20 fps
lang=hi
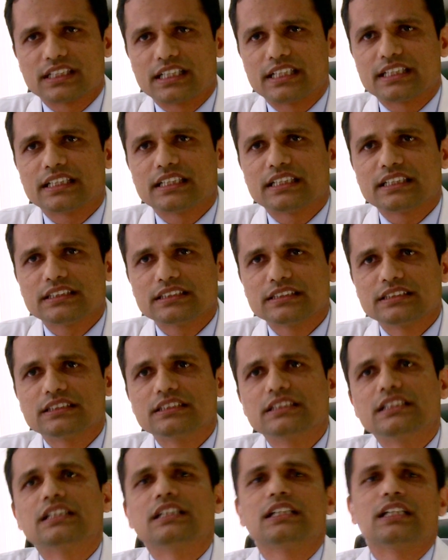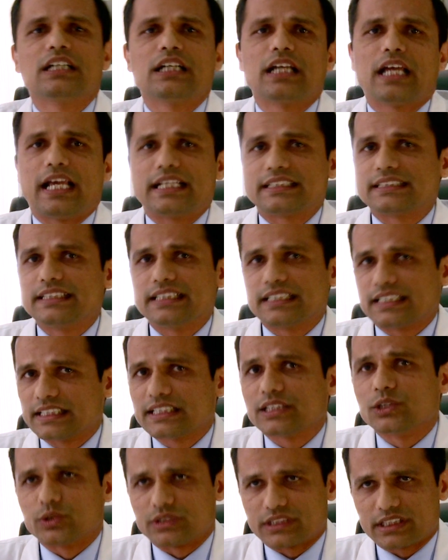घटना ऐसी
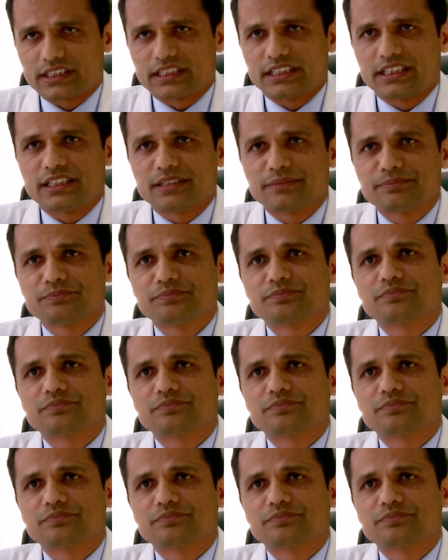दिक्कतें हो सकती हैं